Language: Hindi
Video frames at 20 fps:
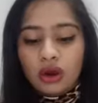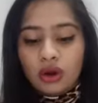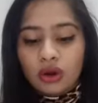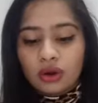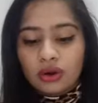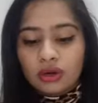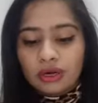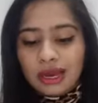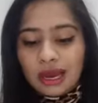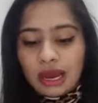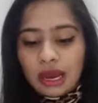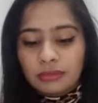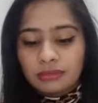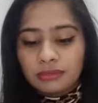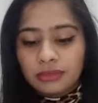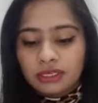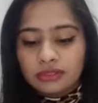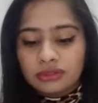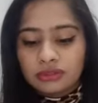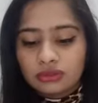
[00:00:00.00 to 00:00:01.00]
और
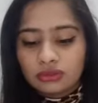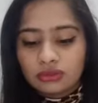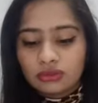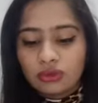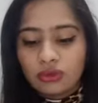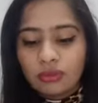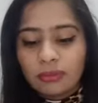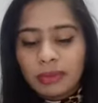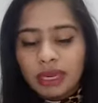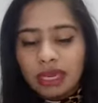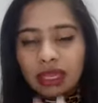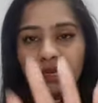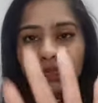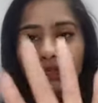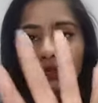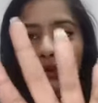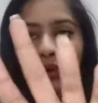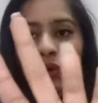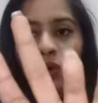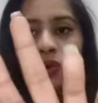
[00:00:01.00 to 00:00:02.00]
आप देख सकते हो
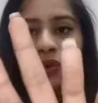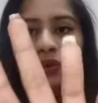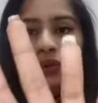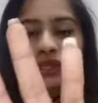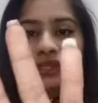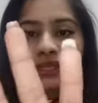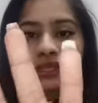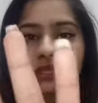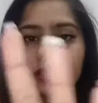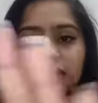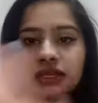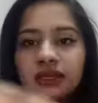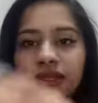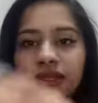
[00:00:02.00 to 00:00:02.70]
मैंने थोड़ी सी